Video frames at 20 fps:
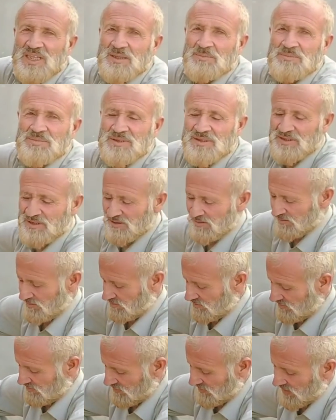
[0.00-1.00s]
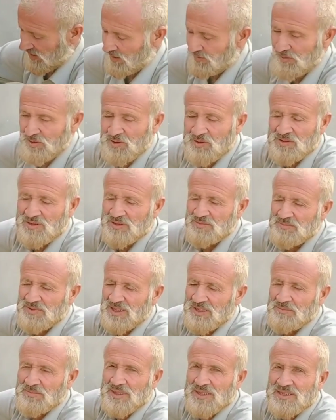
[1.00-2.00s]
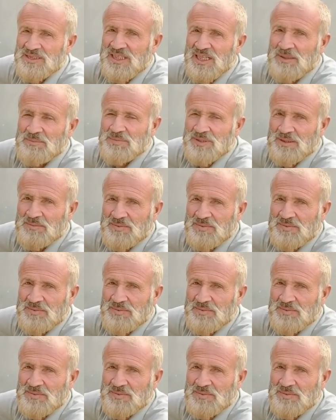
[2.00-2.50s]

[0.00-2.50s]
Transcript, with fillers: आप हम्म, आप लोगों की मेहरबानी आप